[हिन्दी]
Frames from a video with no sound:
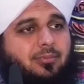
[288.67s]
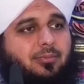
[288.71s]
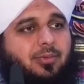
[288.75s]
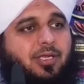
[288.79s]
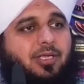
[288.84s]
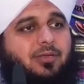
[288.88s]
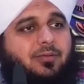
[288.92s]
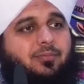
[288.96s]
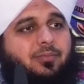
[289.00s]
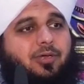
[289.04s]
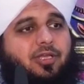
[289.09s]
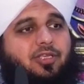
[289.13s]

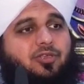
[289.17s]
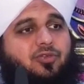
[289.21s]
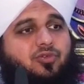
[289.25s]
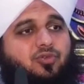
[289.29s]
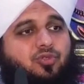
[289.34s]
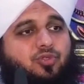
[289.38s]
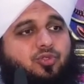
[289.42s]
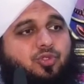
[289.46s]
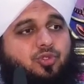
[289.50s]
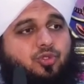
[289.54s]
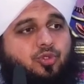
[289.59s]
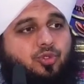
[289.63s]
बहन भाई
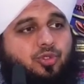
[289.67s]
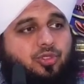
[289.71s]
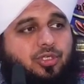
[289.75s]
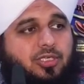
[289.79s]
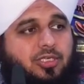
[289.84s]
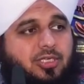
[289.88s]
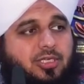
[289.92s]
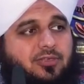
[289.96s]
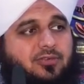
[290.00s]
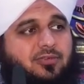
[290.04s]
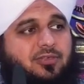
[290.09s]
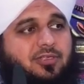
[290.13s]
को छोड़
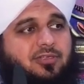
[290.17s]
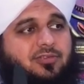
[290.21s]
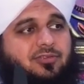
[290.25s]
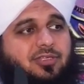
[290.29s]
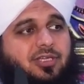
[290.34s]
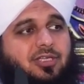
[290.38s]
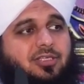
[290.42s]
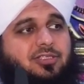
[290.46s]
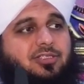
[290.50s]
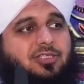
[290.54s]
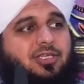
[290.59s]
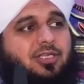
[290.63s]
के इसके
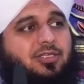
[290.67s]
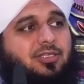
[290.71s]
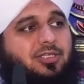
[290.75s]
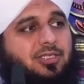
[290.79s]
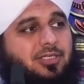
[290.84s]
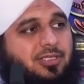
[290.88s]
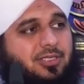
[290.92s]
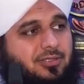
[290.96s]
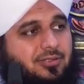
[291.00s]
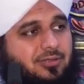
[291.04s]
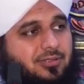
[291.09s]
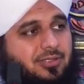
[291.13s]
साथ
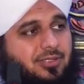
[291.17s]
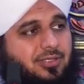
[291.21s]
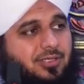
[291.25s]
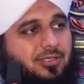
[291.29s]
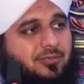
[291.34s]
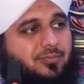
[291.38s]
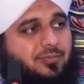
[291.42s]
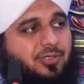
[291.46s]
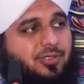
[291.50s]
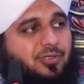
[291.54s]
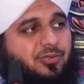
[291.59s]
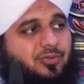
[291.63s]
शादी करती
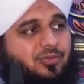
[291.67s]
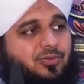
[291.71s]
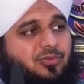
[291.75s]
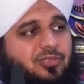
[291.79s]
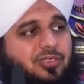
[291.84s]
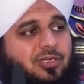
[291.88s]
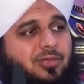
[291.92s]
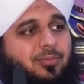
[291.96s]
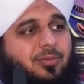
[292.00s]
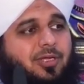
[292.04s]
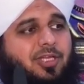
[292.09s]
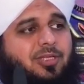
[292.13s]
है फिर जो
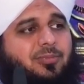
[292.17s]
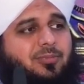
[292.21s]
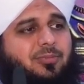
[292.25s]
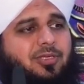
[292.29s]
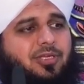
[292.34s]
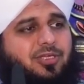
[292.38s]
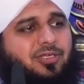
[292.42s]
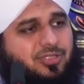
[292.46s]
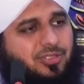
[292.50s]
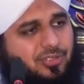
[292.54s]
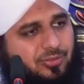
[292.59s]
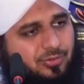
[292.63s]
उसका बाद
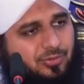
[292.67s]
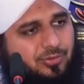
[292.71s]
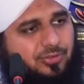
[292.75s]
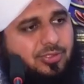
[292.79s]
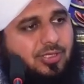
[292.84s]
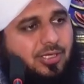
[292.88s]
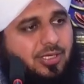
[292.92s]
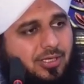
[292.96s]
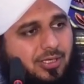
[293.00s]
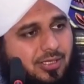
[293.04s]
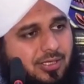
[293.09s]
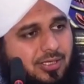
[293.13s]
में अशर
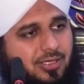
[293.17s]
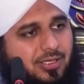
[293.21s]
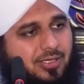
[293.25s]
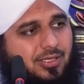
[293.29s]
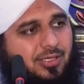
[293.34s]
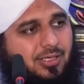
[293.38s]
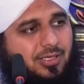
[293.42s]
होता है